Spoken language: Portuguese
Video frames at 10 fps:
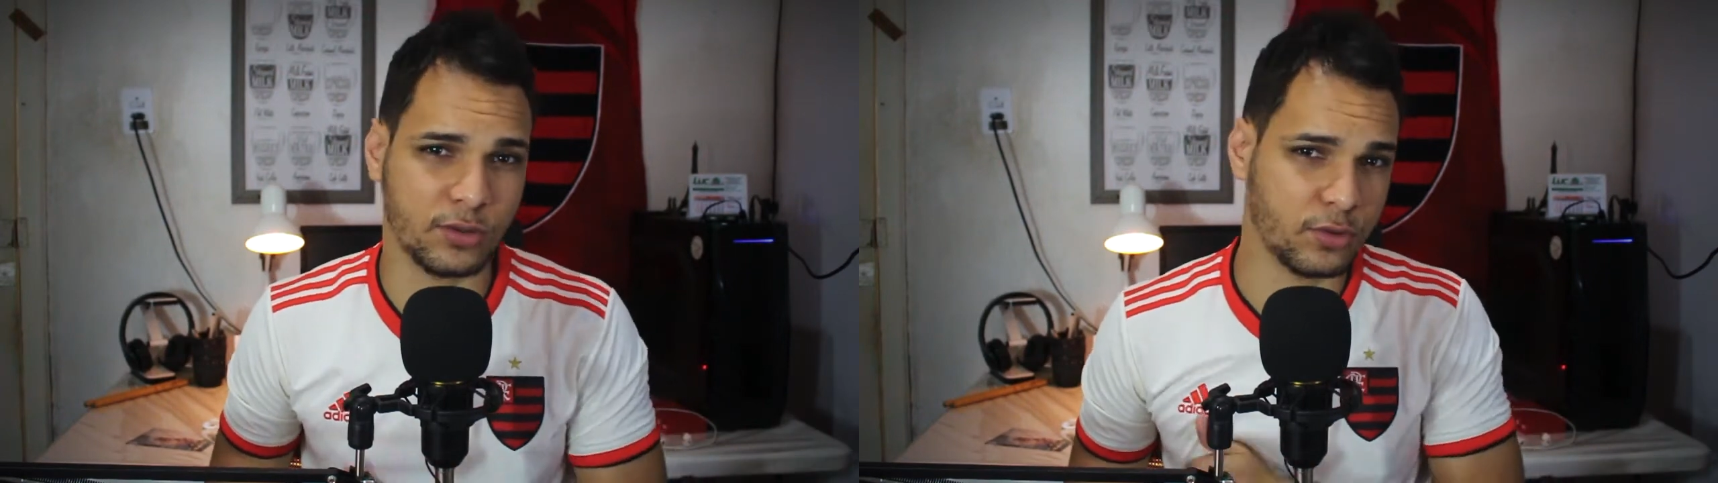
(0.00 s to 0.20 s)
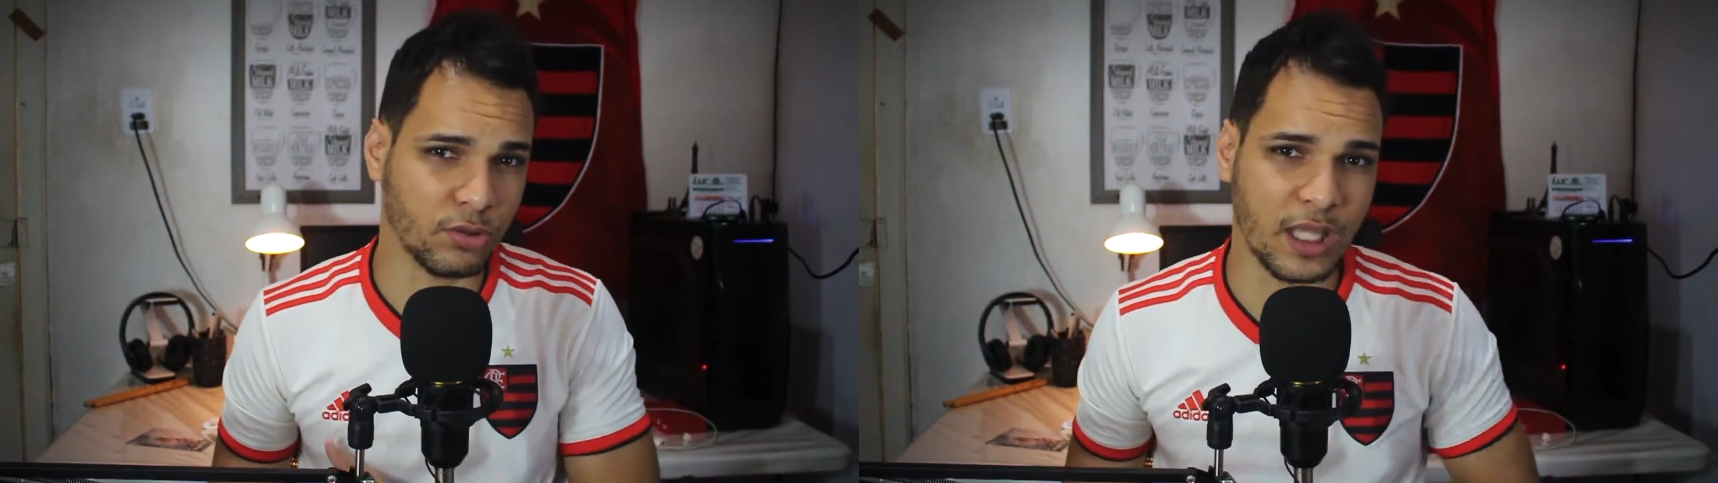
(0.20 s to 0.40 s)

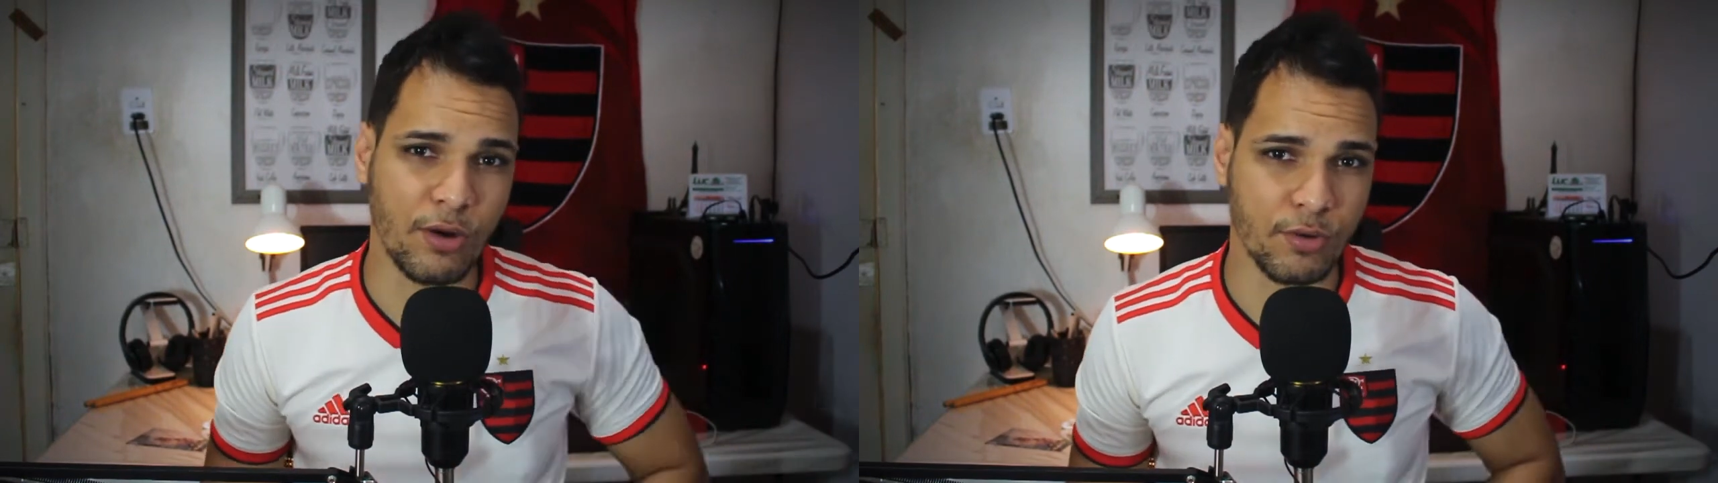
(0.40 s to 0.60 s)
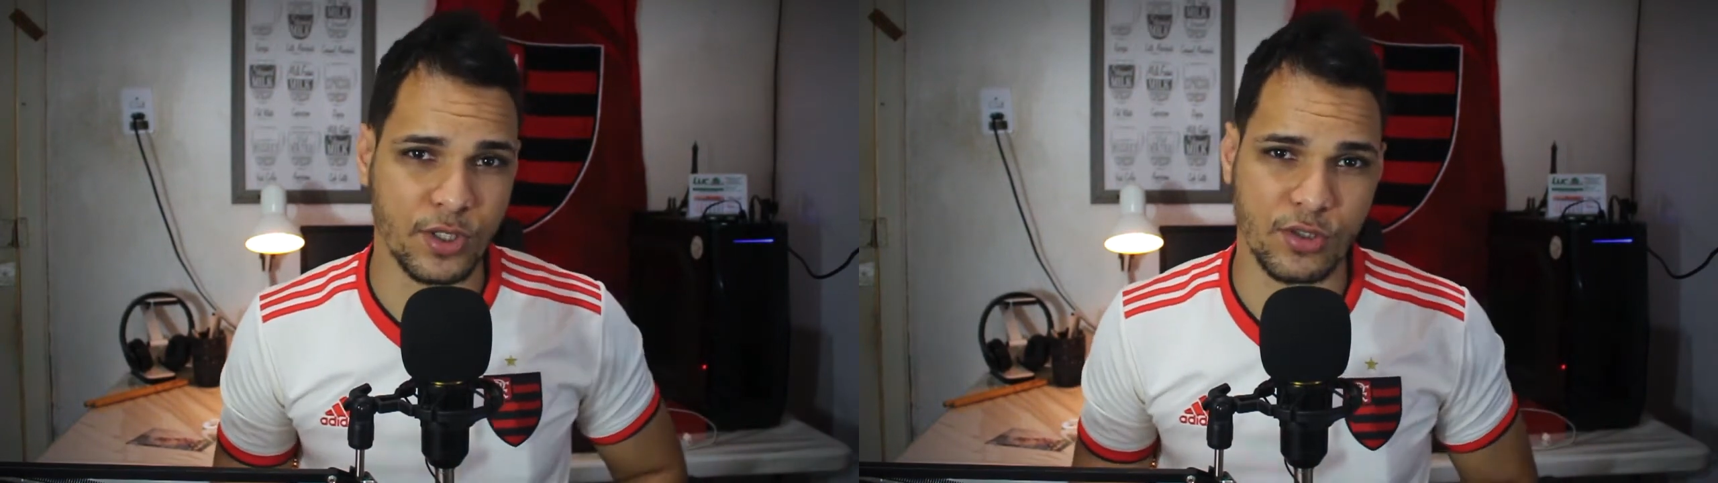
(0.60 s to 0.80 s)

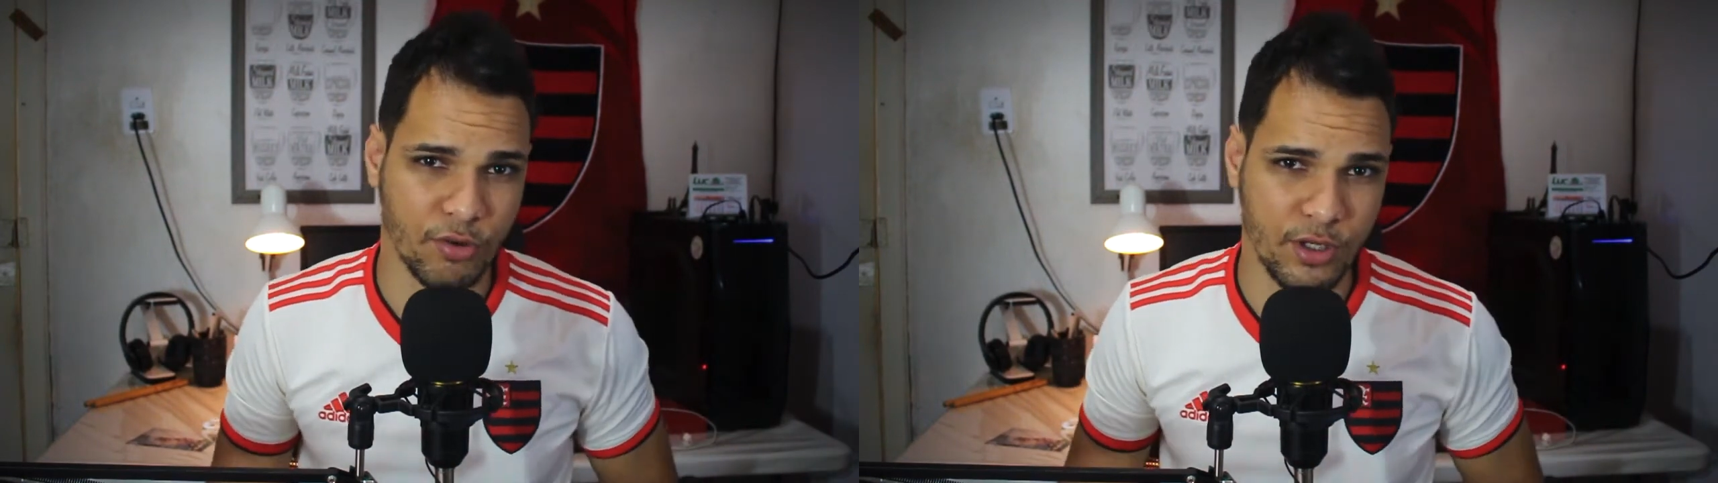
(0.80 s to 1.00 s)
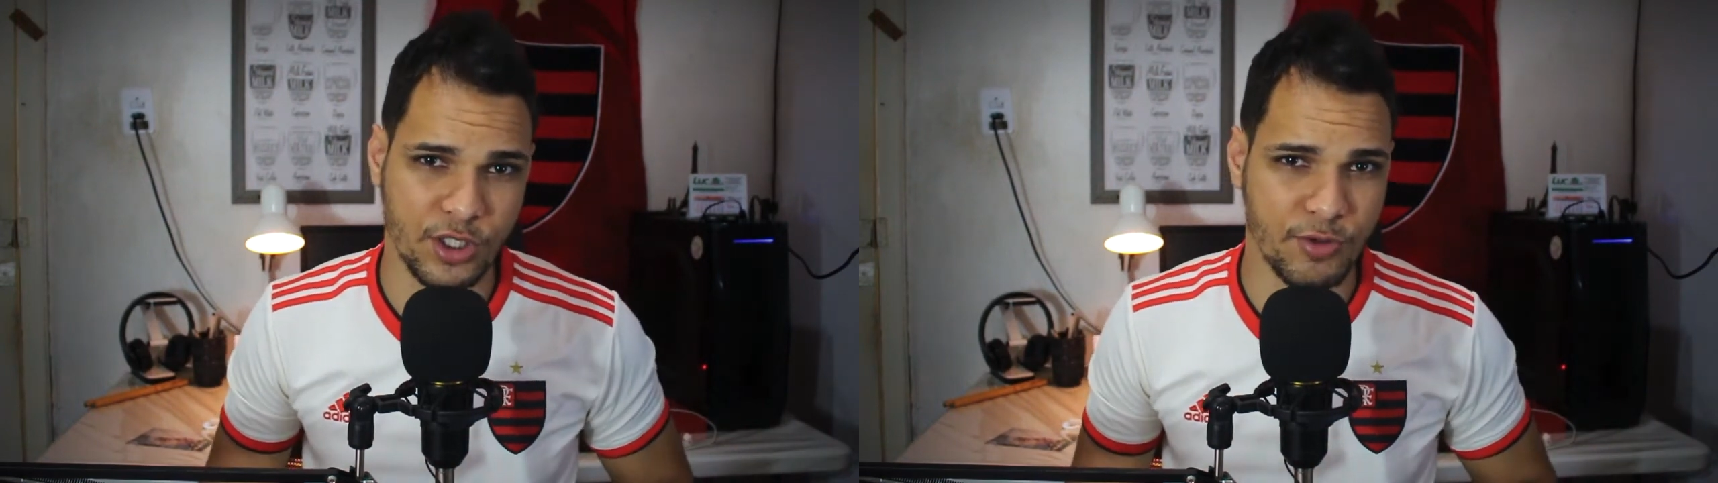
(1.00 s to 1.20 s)
total
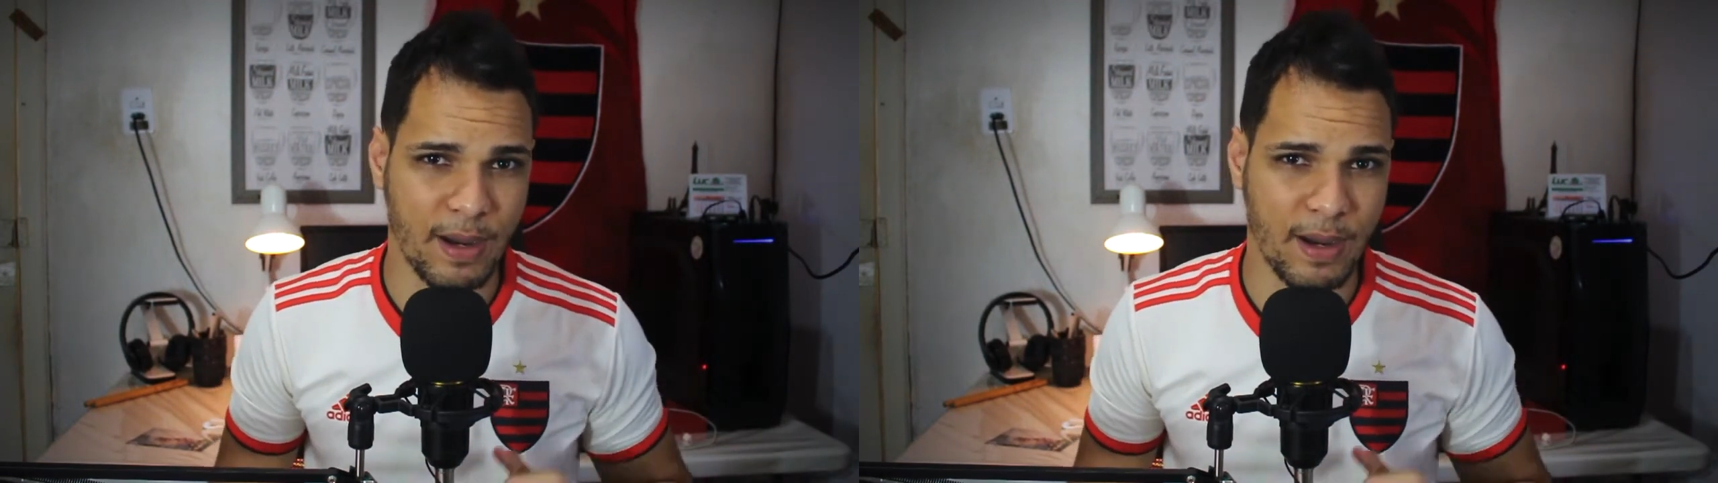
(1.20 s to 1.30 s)
condições de